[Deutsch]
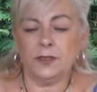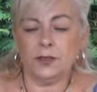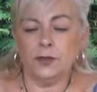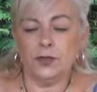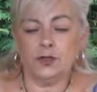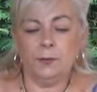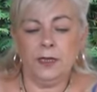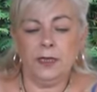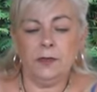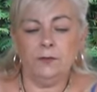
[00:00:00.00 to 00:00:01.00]
des
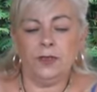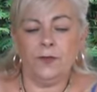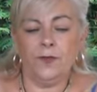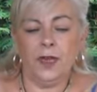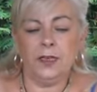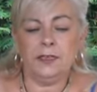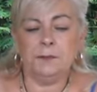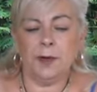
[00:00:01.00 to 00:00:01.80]
kostspieligen und gefährlichen